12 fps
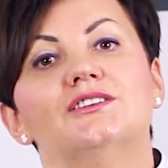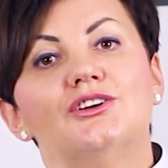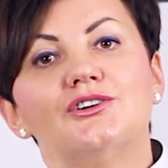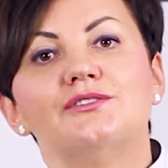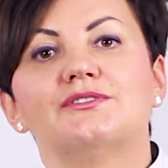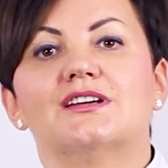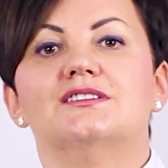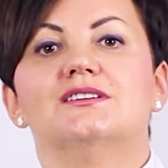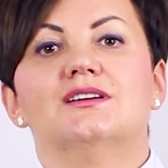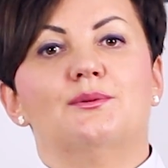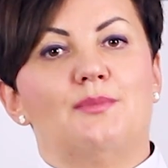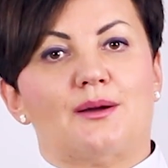No i
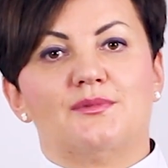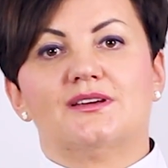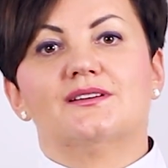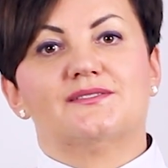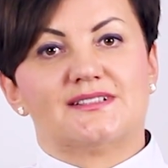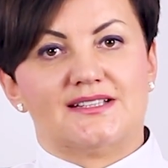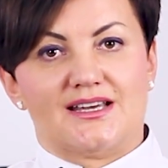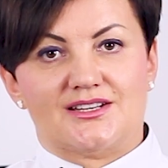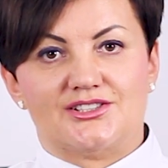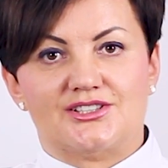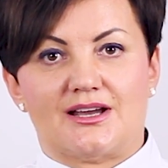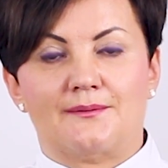wtedy mamy
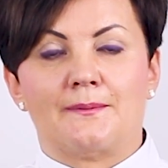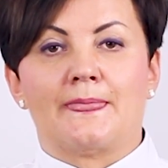wzdęcia.